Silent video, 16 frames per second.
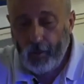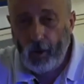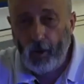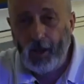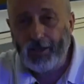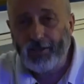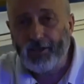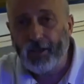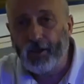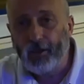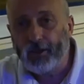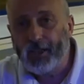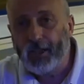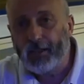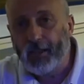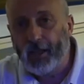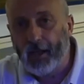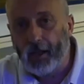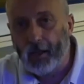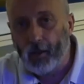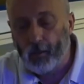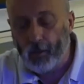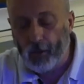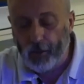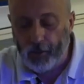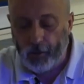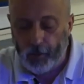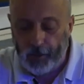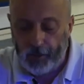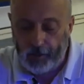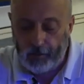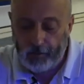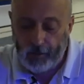Hola chicos, ¿qué tal? ¿Cómo lo llevéis?